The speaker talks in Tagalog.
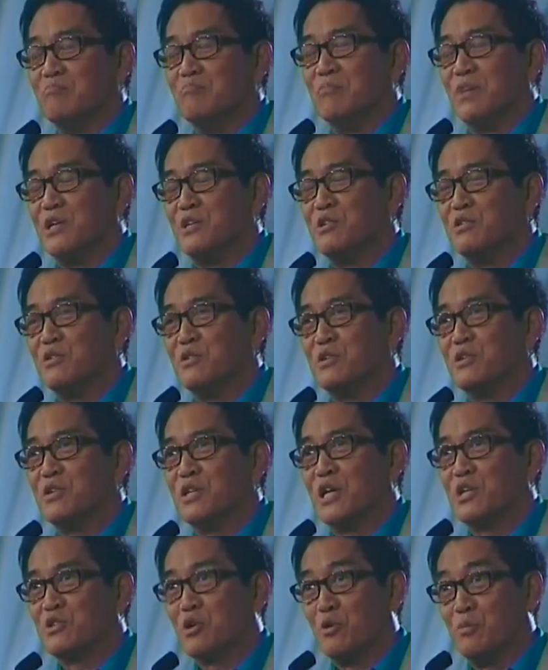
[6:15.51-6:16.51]
medyo
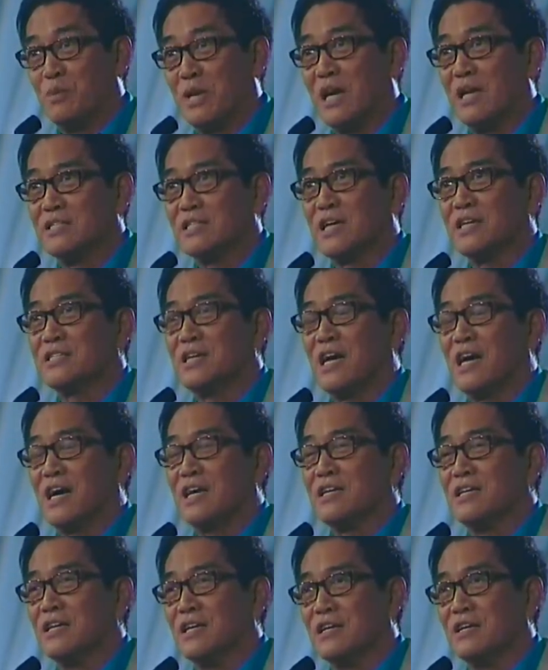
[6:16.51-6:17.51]
nasobrahan ka sa
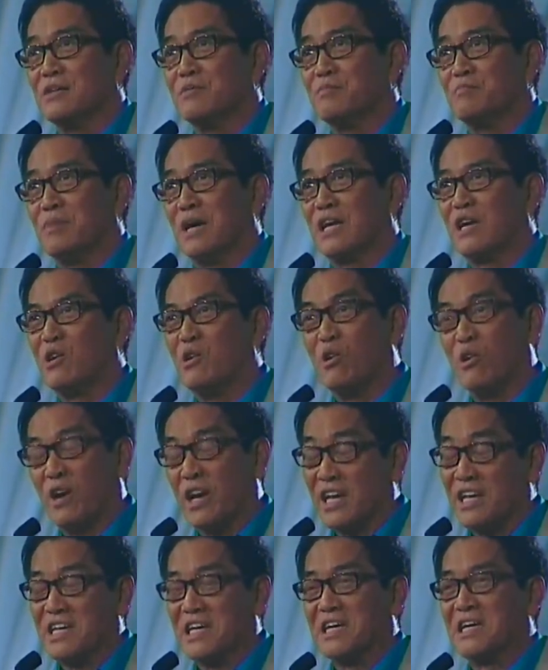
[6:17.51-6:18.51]
akin eh. Parang
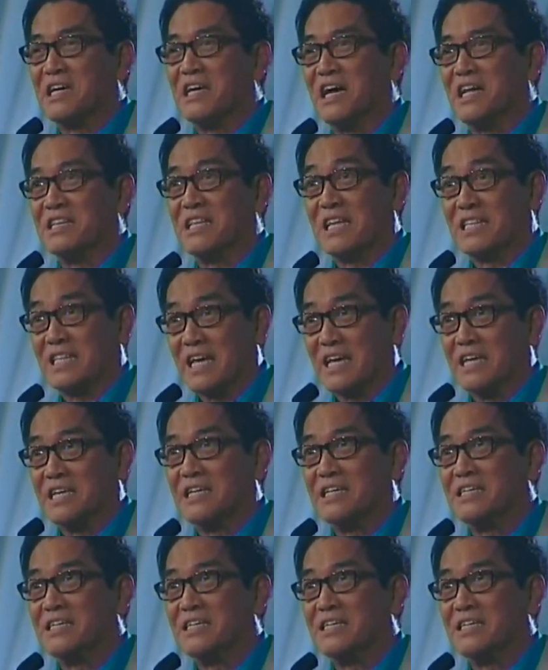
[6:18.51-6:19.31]
OA eh, ang dating.